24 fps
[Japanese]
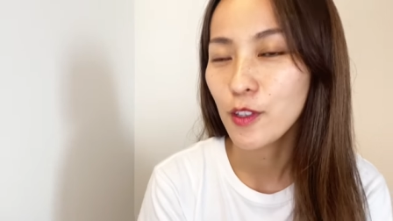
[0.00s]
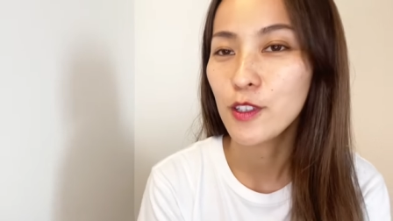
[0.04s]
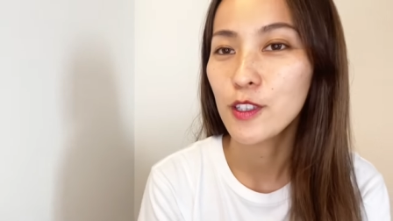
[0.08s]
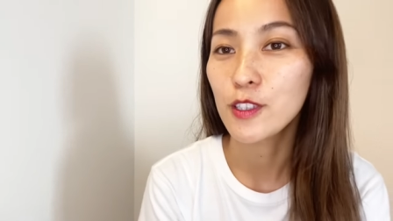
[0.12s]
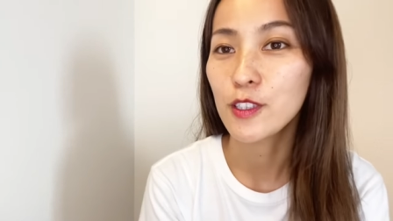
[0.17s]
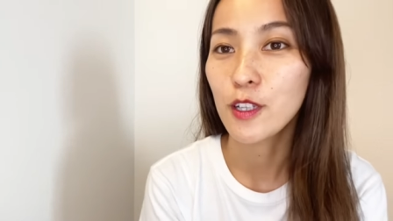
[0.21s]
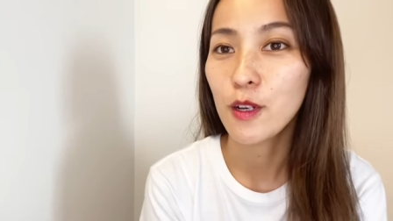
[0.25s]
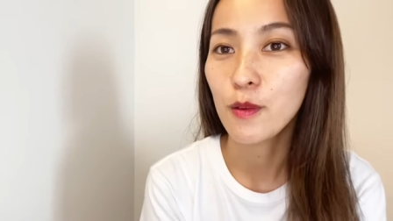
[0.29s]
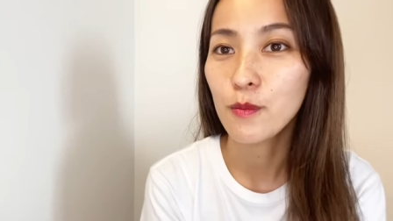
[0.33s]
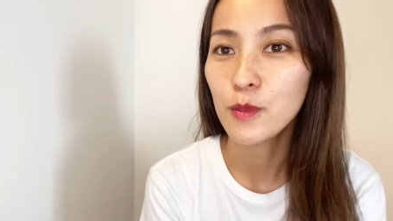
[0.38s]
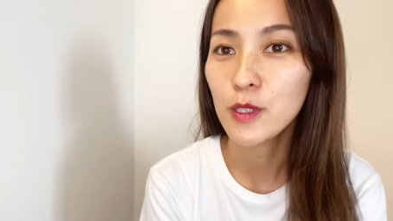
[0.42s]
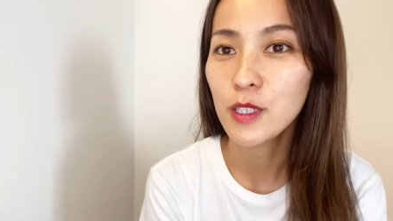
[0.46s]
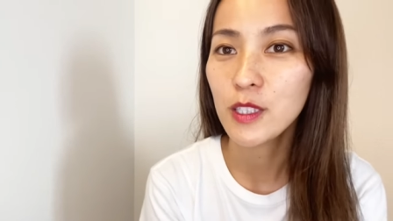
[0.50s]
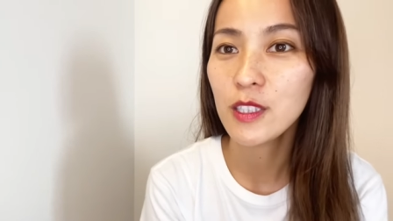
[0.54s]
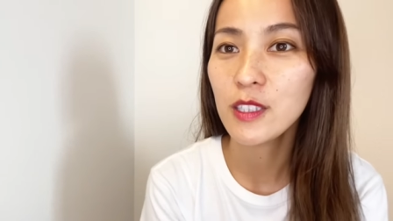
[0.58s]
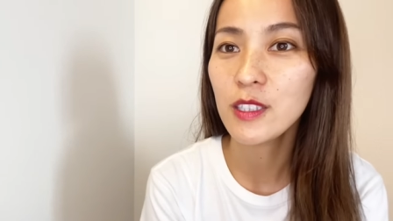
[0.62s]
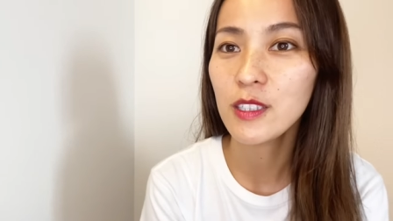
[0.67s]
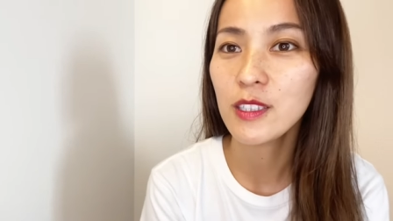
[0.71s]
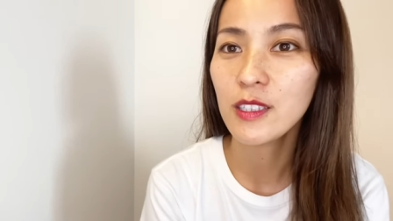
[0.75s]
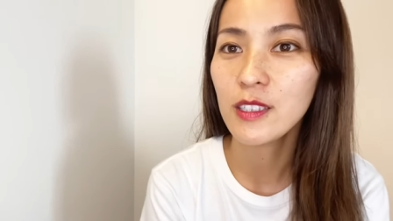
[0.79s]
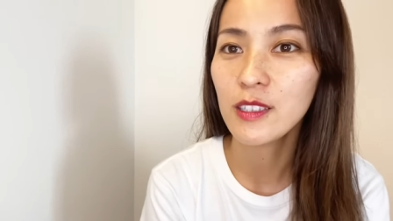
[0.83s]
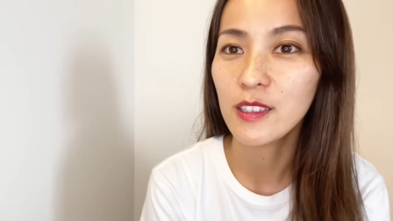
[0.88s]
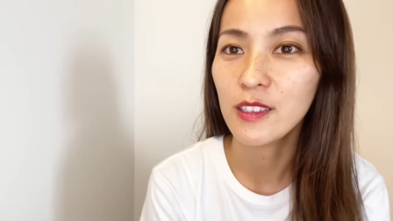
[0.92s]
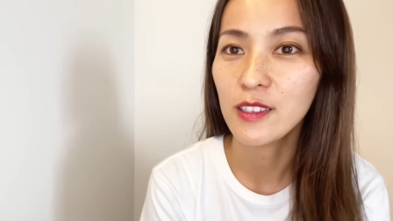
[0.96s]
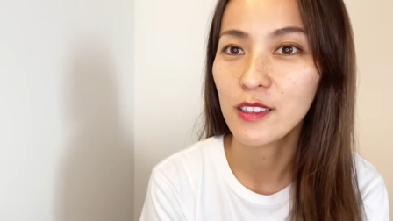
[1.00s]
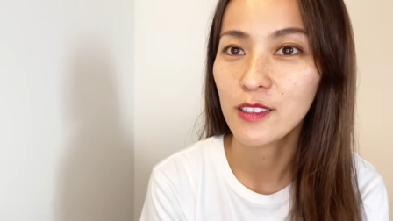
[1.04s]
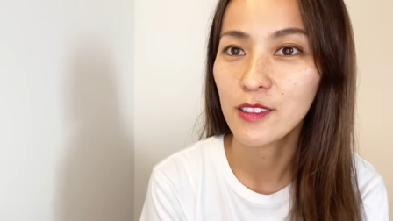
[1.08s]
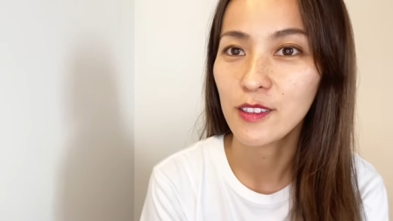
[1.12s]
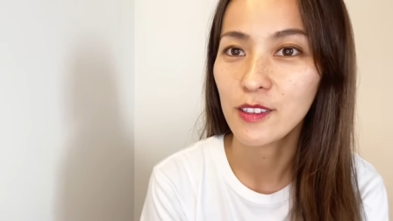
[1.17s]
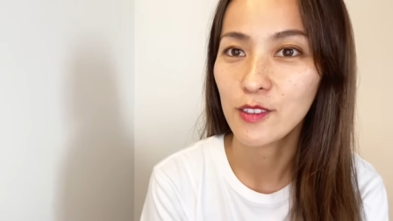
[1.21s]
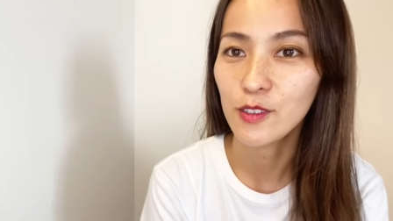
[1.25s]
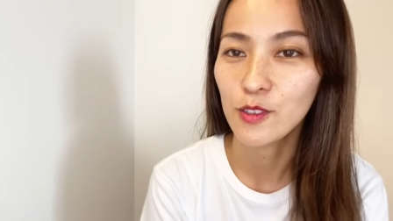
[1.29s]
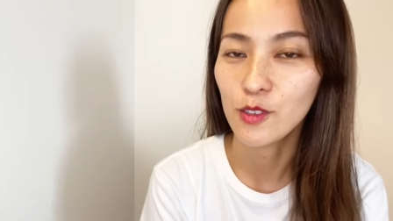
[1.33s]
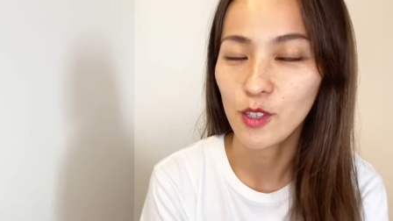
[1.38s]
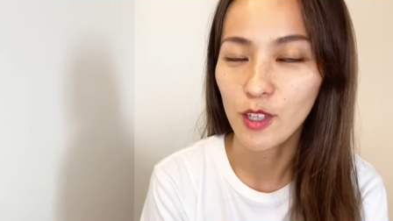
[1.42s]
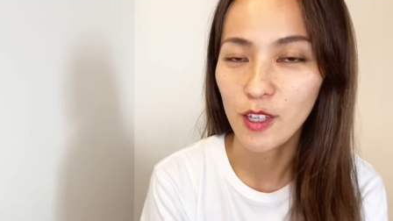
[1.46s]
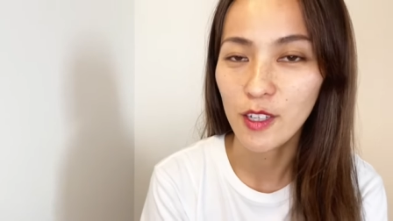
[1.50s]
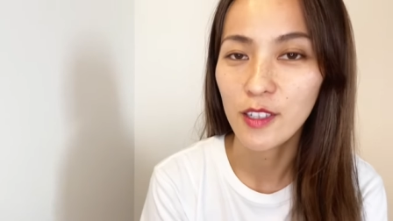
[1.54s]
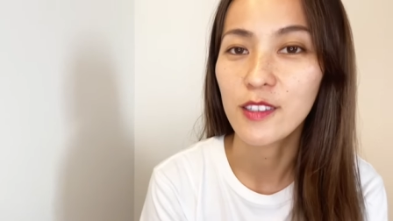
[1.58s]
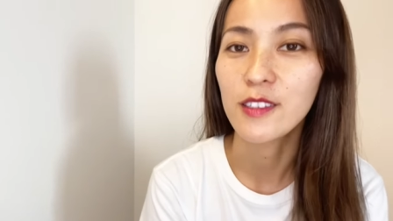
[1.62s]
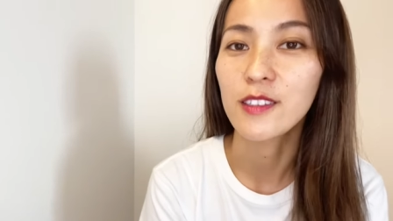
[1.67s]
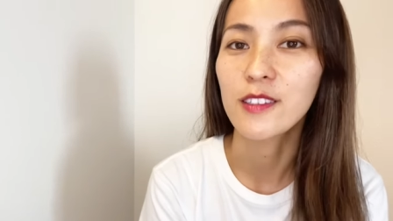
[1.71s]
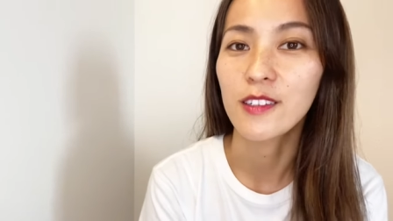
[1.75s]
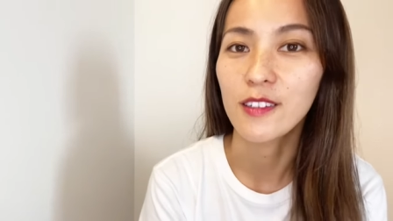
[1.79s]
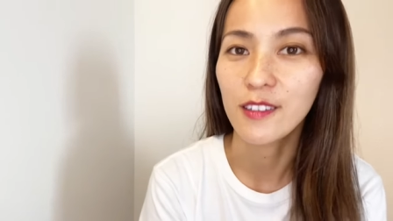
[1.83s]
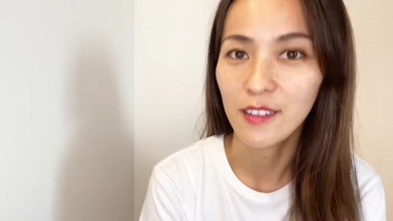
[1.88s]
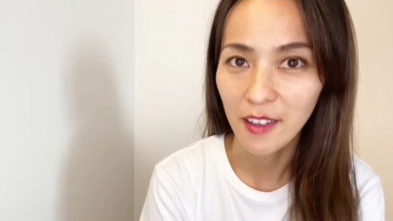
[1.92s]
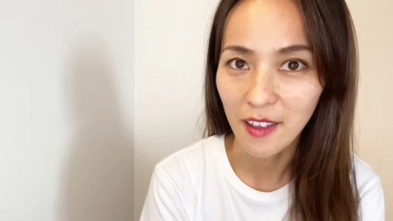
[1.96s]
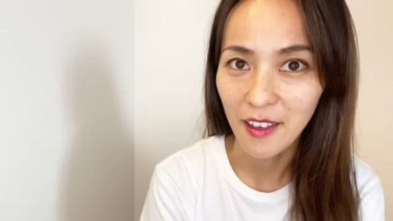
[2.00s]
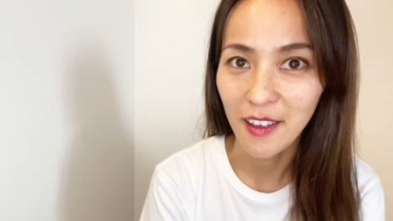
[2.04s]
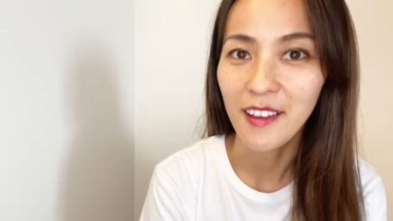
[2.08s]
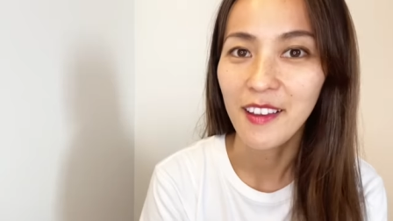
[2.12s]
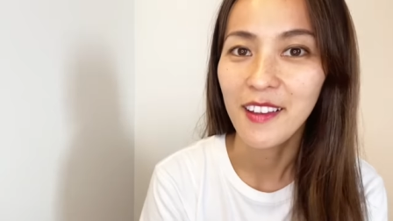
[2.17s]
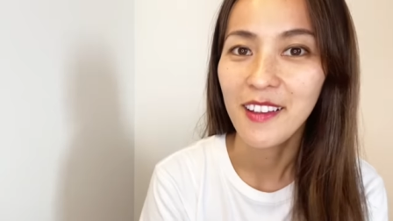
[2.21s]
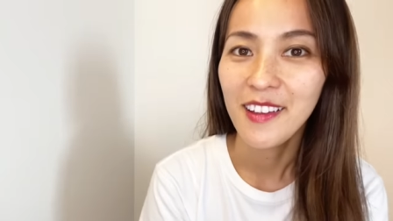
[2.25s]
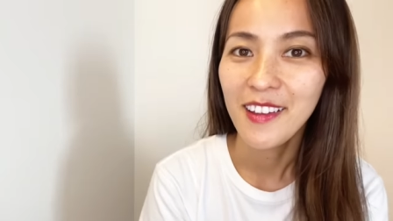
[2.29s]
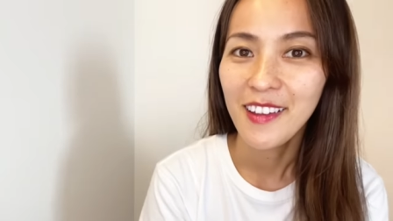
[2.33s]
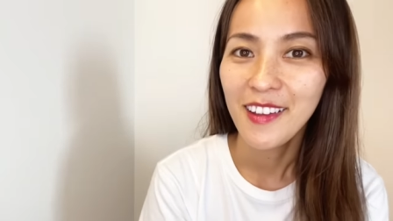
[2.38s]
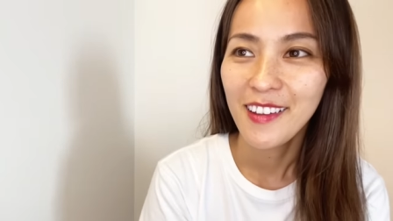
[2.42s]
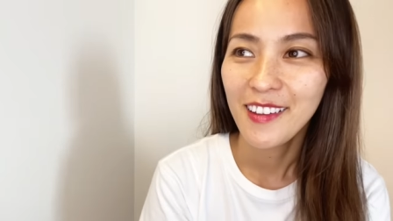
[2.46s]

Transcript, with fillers: て寂しくないですかね。